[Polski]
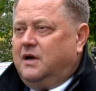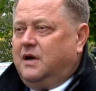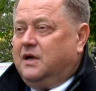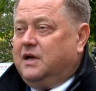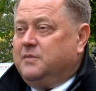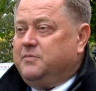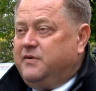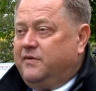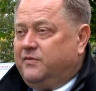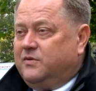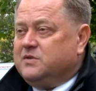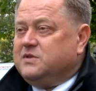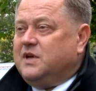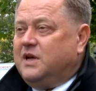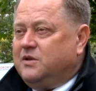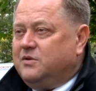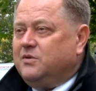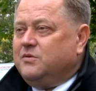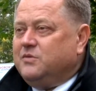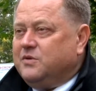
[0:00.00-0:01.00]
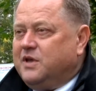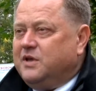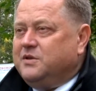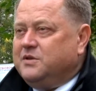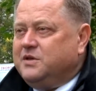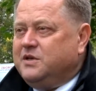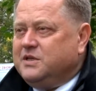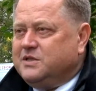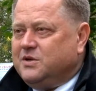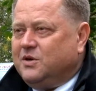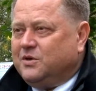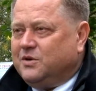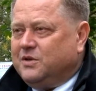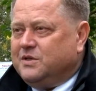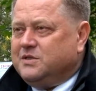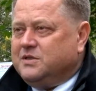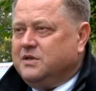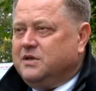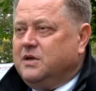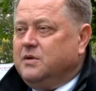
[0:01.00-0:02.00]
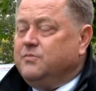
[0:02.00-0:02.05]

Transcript: a na pewno znajdą ją kiedyś historycy.